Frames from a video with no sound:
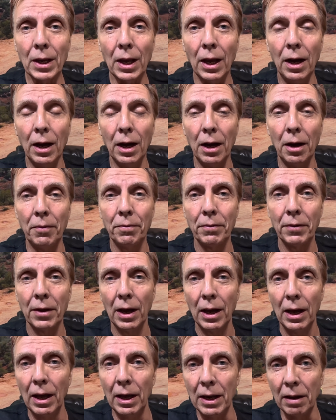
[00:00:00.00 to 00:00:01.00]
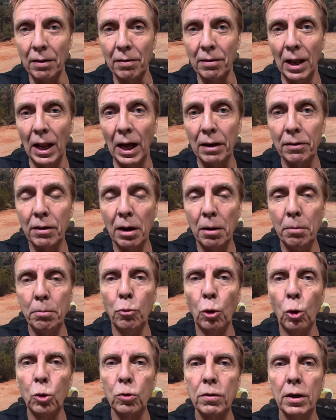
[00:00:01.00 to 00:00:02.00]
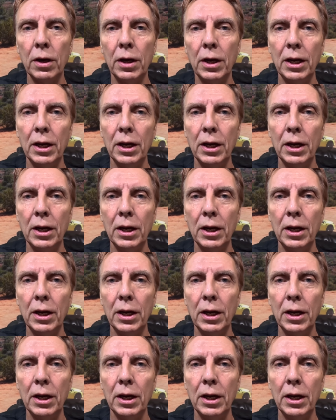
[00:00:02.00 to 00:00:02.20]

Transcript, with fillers: äh, jetzt langsamerem Mode.